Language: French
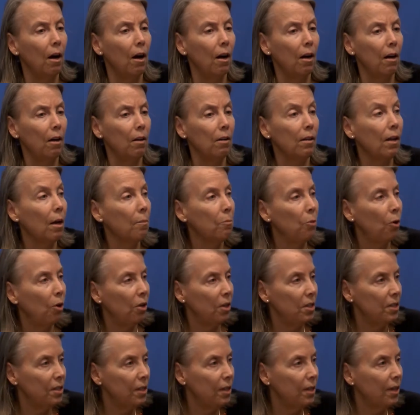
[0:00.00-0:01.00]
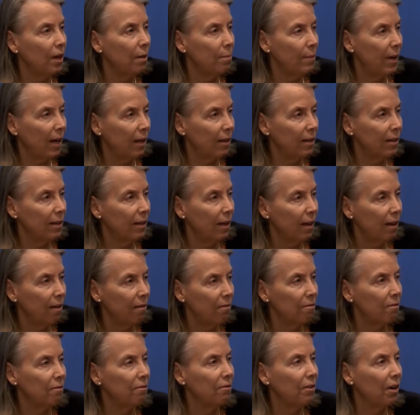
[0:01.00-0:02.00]
euh, la politique
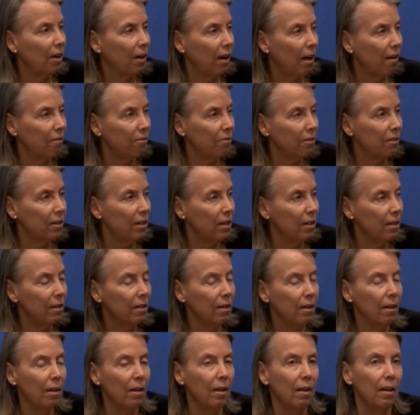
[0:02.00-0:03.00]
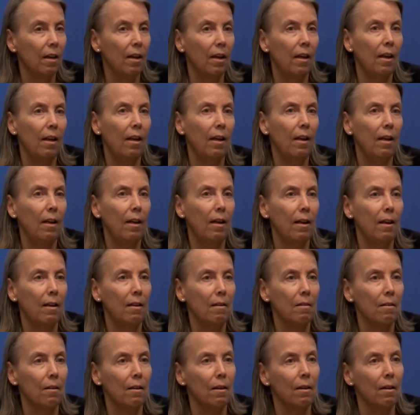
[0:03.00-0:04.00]
américaine vers l'Afrique est